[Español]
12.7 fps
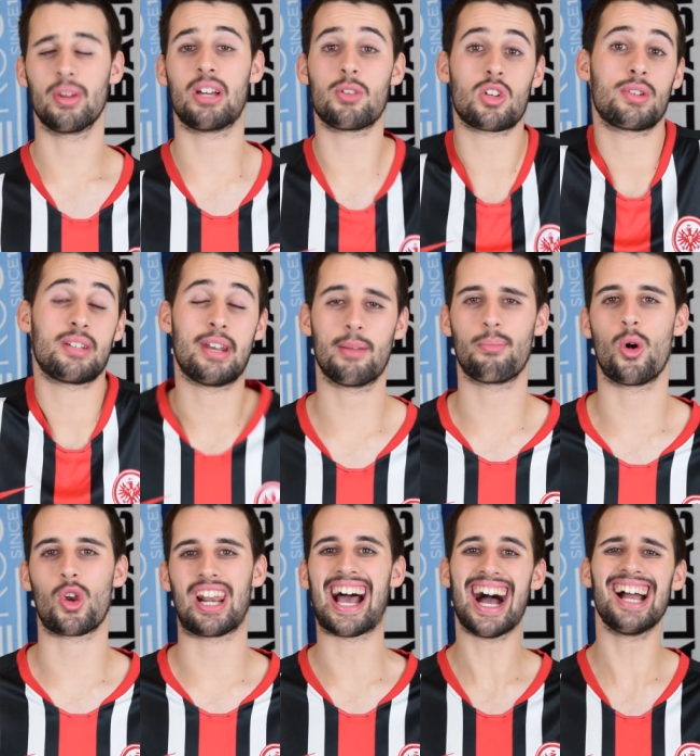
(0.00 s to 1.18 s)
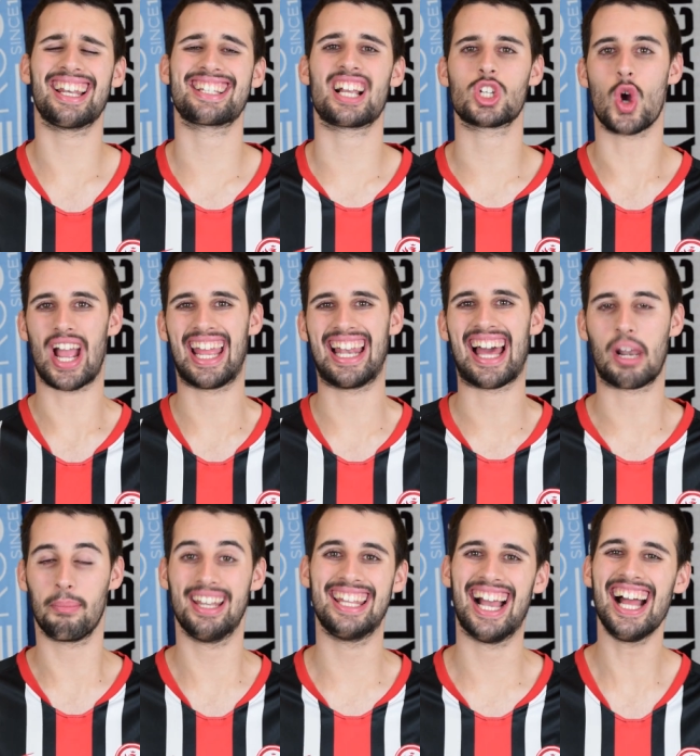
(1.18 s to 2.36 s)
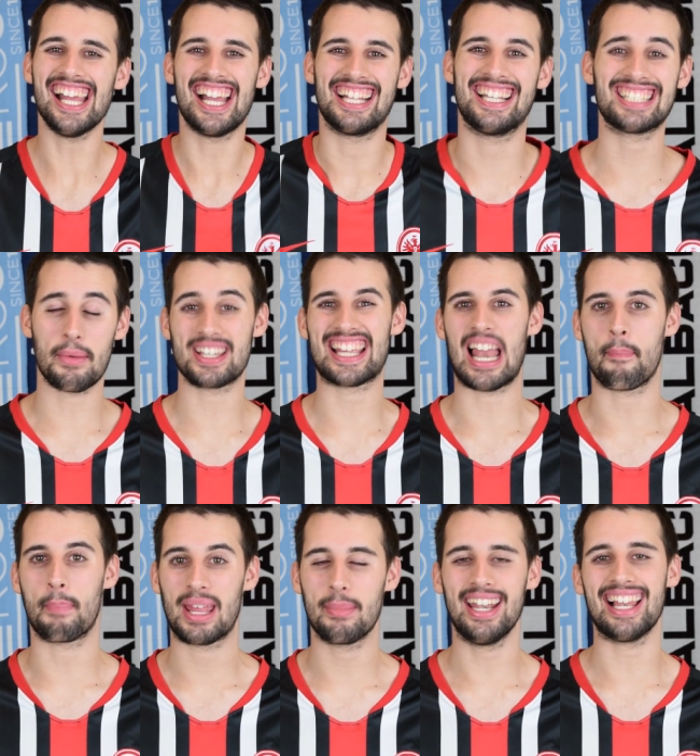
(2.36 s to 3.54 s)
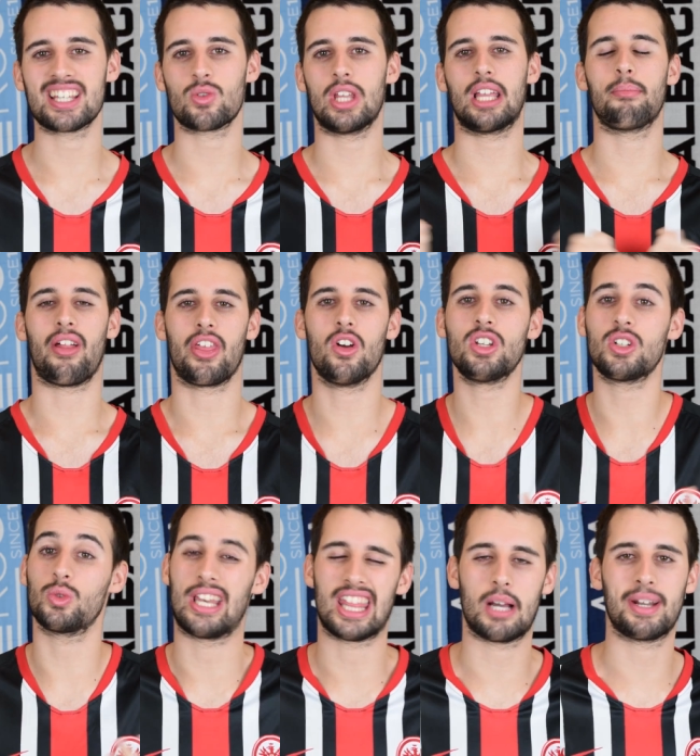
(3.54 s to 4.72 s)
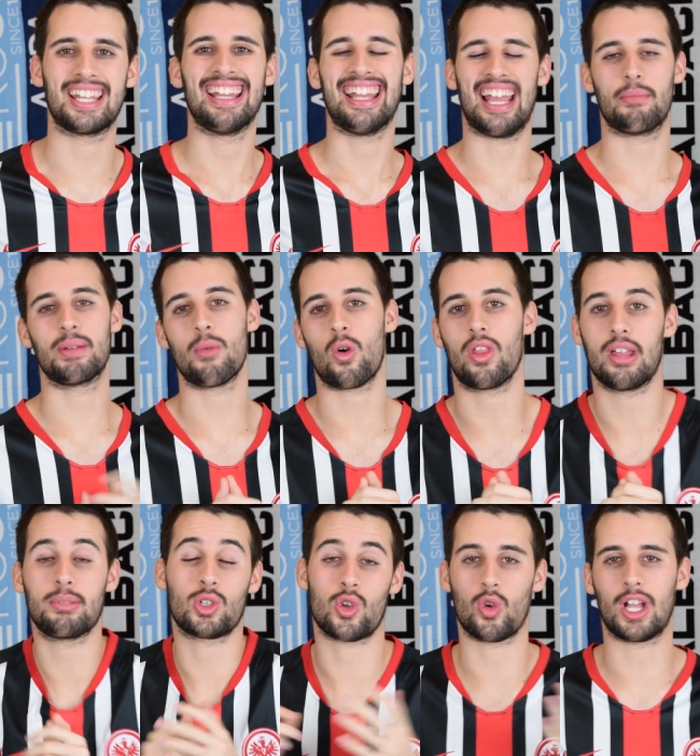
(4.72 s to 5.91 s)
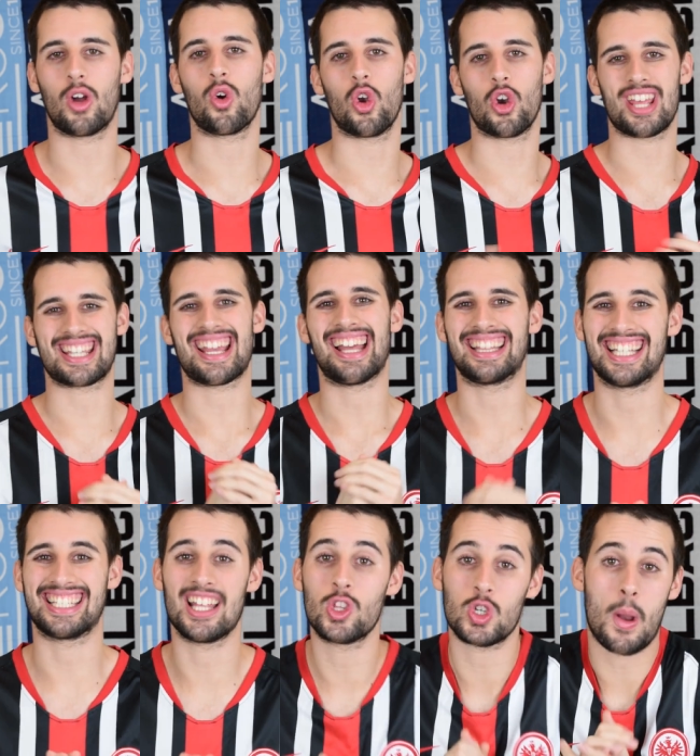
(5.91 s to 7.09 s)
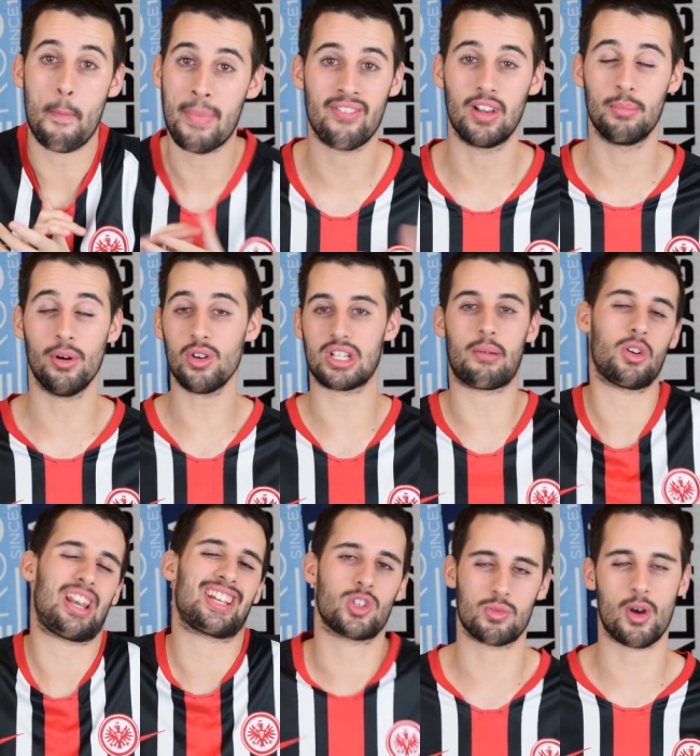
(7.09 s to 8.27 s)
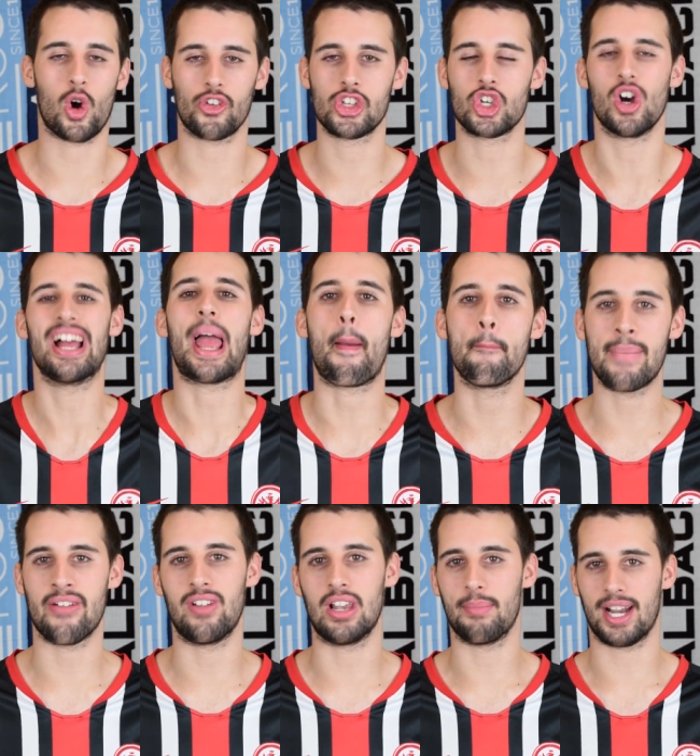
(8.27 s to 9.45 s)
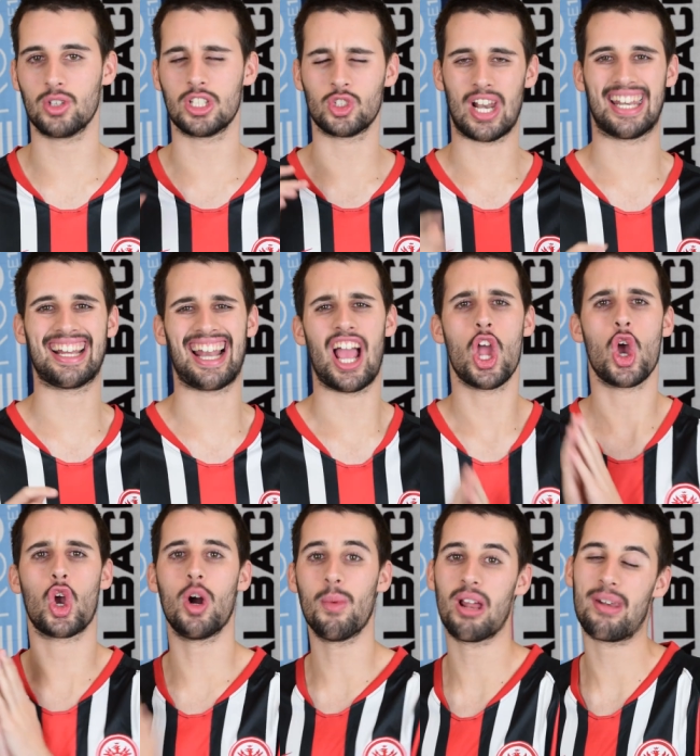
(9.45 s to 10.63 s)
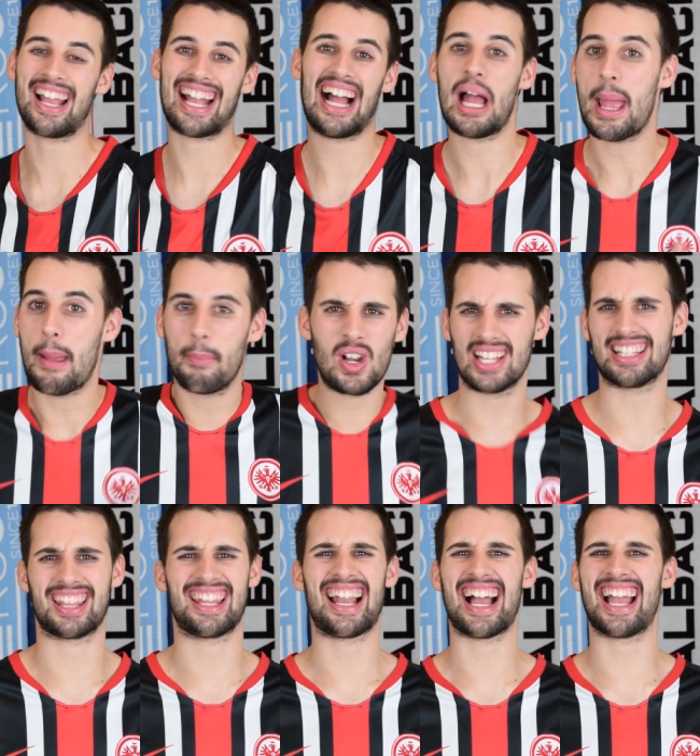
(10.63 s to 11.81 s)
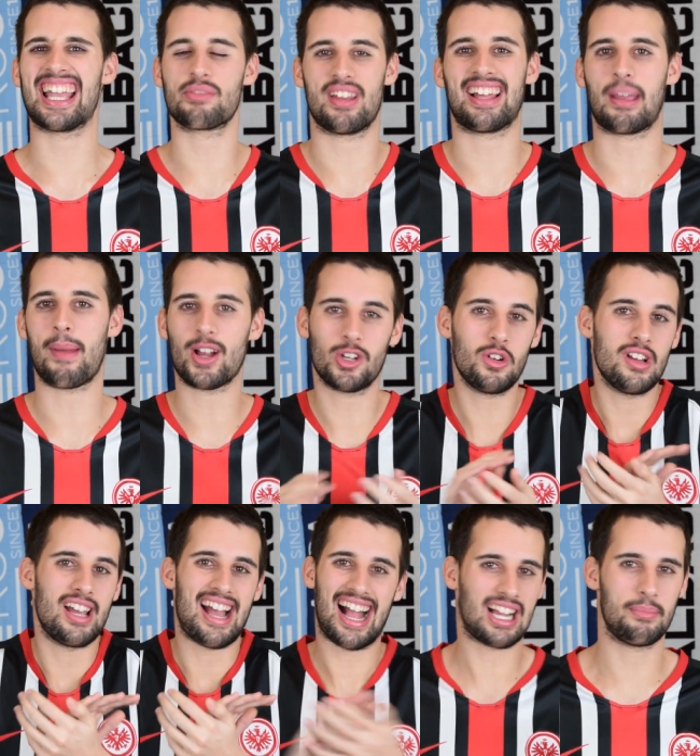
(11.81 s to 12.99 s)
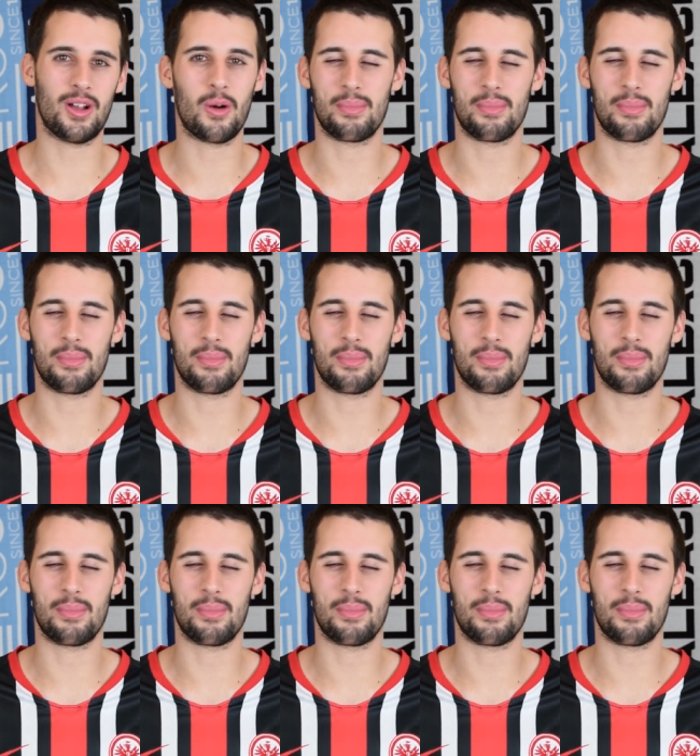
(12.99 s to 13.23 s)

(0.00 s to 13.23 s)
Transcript: comenzamos como siempre por la A, en este caso el Armenia. Ya sabéis que la primera y la segunda equipación, que utilizaban el mismo concepto, solo que con colores distintos, me flipó. O sea, bueno, las dos, mejor dicho, me fliparon, tanto la negra como la blanca. Pero la tercera, es verdad que Macron ha cambiado